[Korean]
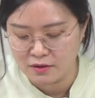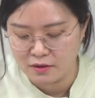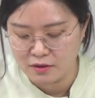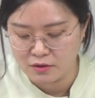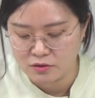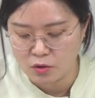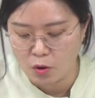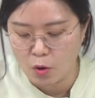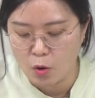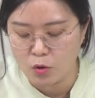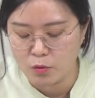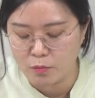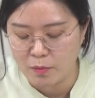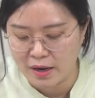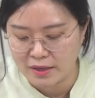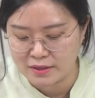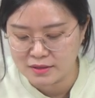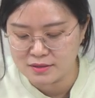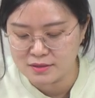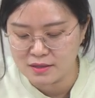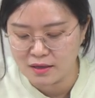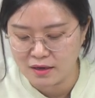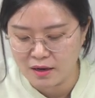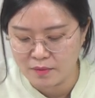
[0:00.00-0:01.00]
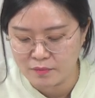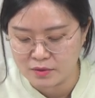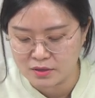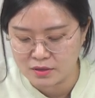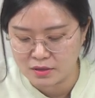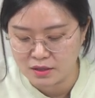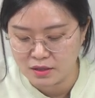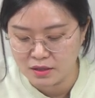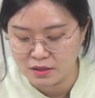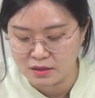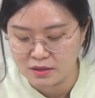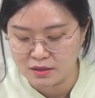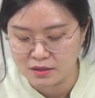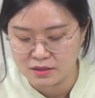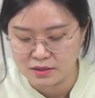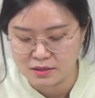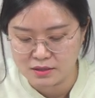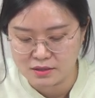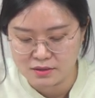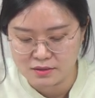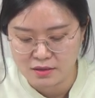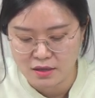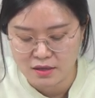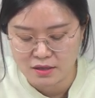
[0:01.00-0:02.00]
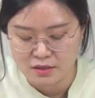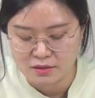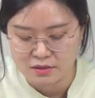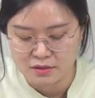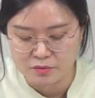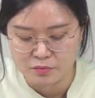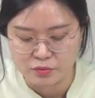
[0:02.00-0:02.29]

더욱 많은 사람들이 이 시대의